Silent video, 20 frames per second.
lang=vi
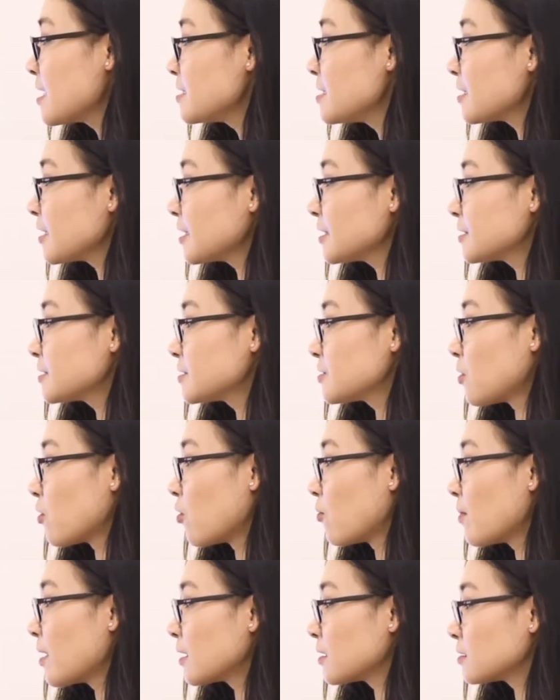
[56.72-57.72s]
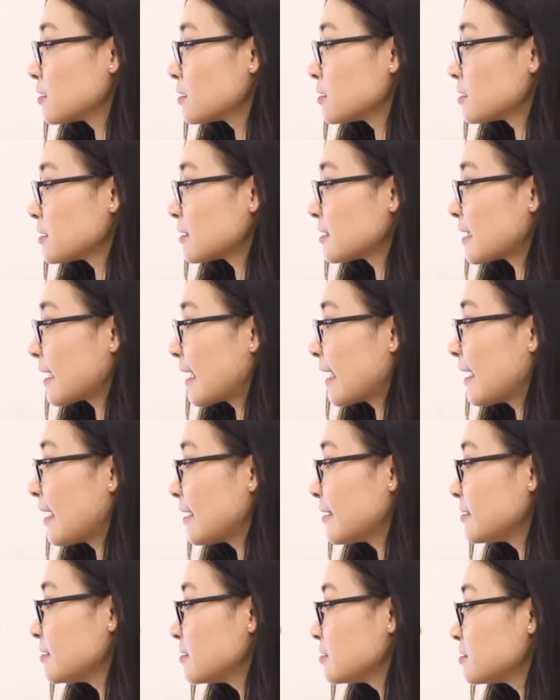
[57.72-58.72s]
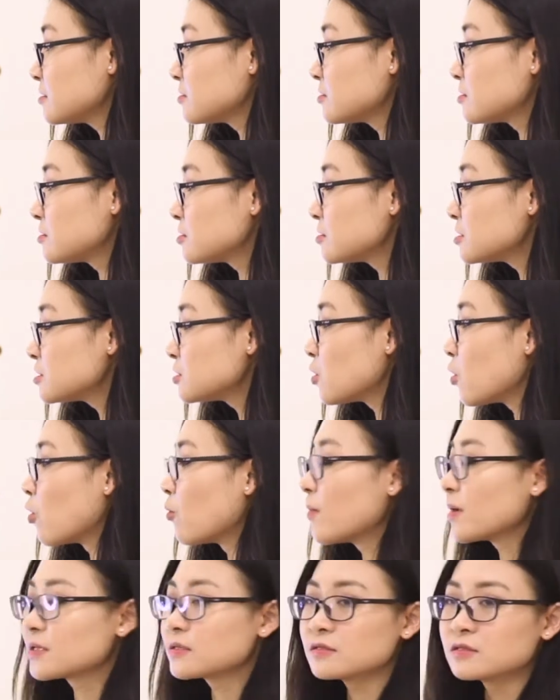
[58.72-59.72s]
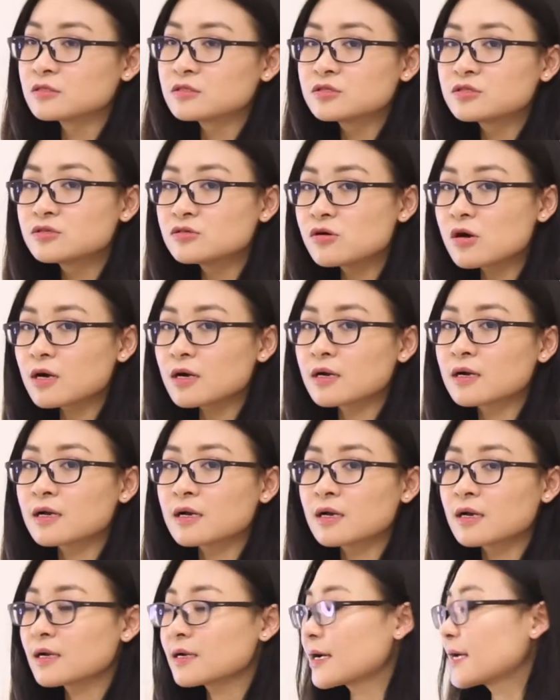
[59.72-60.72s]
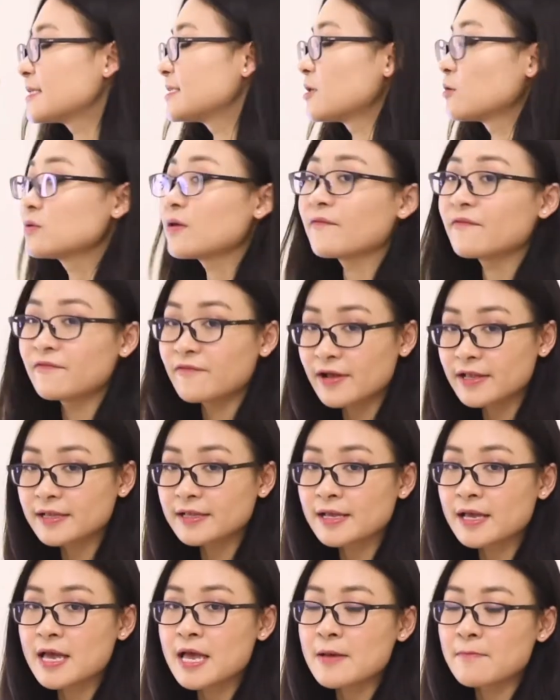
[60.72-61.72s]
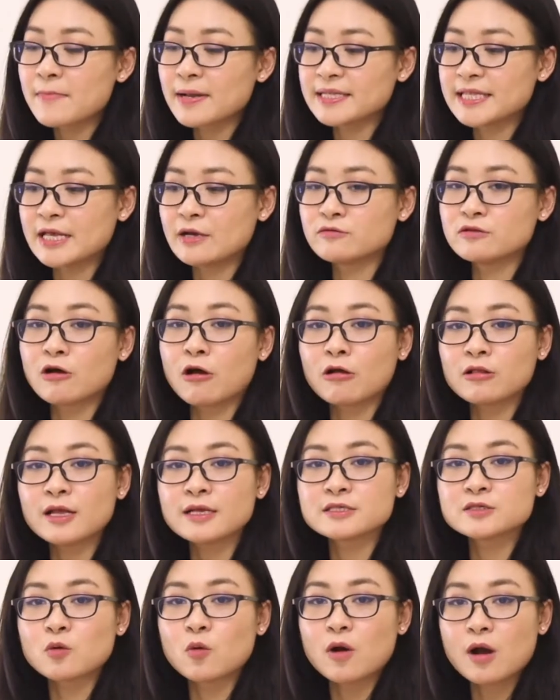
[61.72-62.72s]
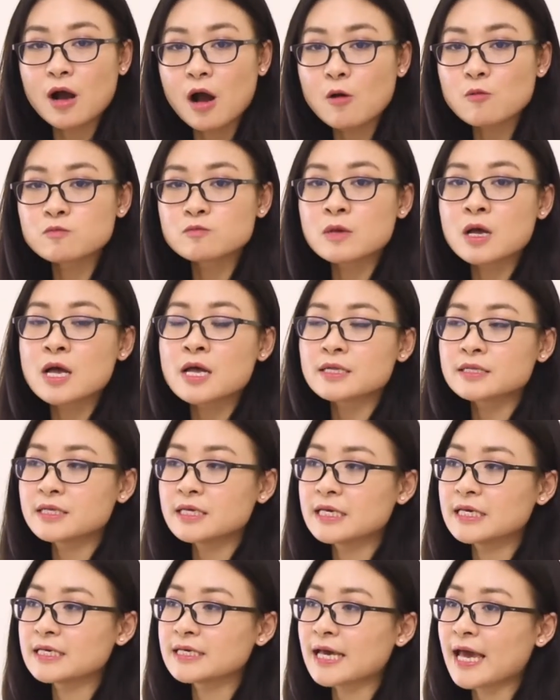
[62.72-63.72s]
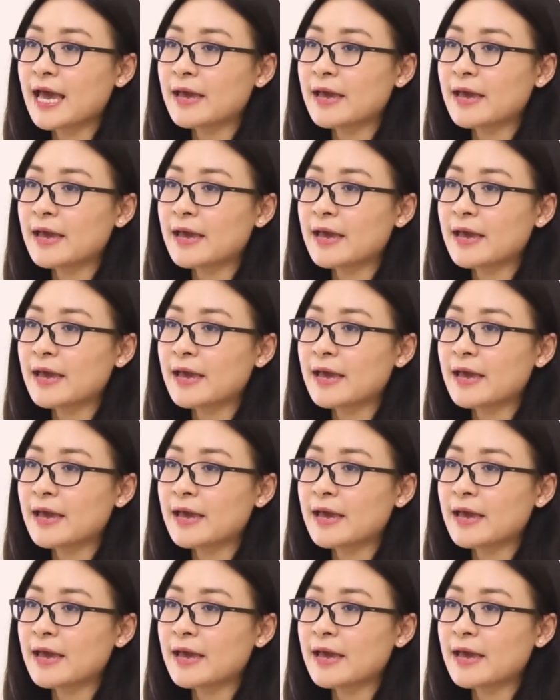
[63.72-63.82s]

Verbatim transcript: những cái số mà cái chữ số mà đứng trước cái dấu thập phân mà nếu nó là số 0 thì các